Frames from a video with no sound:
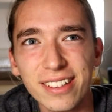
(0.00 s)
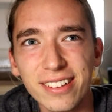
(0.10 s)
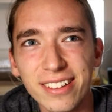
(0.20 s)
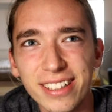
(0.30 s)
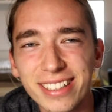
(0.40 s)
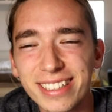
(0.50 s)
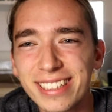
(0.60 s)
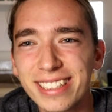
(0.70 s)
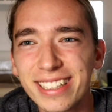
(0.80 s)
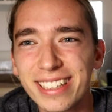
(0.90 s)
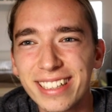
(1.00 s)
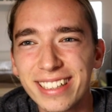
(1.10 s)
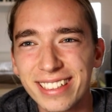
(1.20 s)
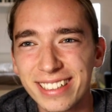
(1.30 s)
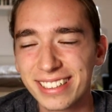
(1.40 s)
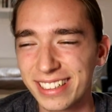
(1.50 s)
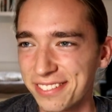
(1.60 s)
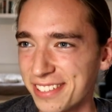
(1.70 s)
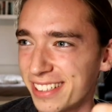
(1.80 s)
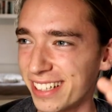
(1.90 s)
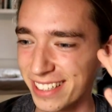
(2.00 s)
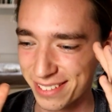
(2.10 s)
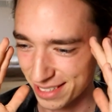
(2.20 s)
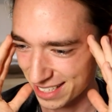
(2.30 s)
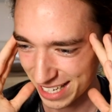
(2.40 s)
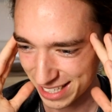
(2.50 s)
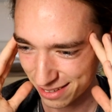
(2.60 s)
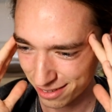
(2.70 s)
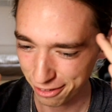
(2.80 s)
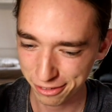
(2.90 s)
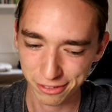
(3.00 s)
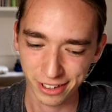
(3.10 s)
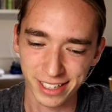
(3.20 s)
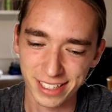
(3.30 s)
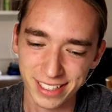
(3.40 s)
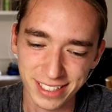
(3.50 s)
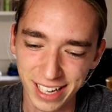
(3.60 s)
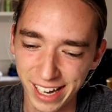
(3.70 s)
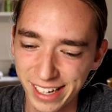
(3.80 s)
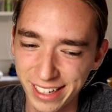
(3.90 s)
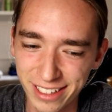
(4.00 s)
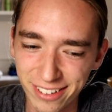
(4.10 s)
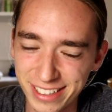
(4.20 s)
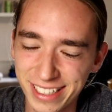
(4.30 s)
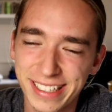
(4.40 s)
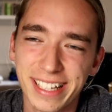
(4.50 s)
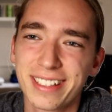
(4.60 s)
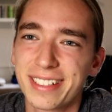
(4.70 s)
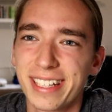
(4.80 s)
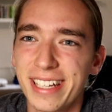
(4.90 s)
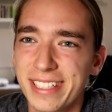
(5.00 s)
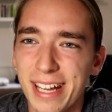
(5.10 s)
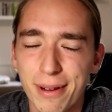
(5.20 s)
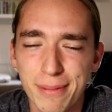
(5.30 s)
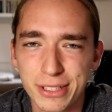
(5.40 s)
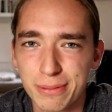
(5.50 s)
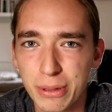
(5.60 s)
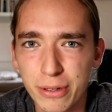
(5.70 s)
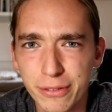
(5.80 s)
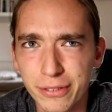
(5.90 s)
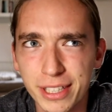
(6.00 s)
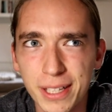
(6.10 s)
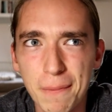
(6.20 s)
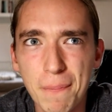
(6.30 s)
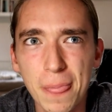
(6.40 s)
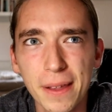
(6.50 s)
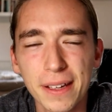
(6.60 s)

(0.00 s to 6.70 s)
Und das ist irgendwie, dann ist mir das letztens mal aufgefallen, dass das eigentlich genau dieser Satz ist, den ich selber immer so blöd finde.